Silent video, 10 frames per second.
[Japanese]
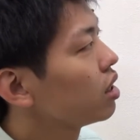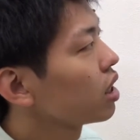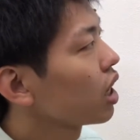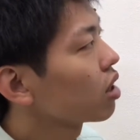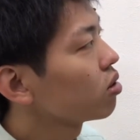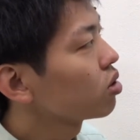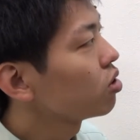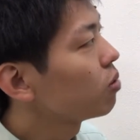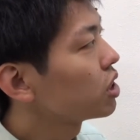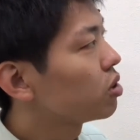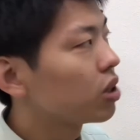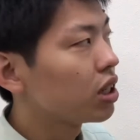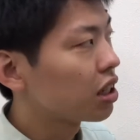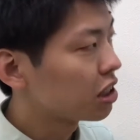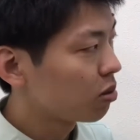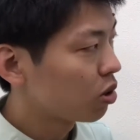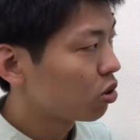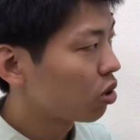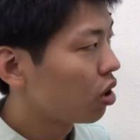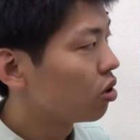で結局その場しのぎになってしまうこ
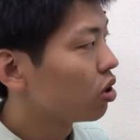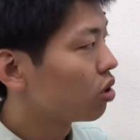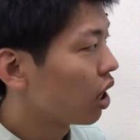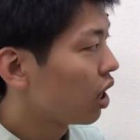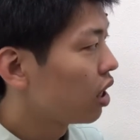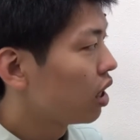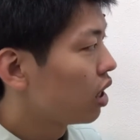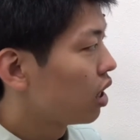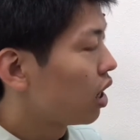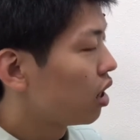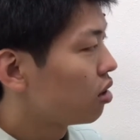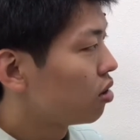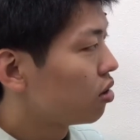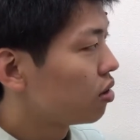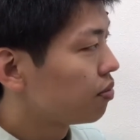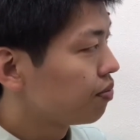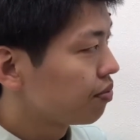とが多いのであの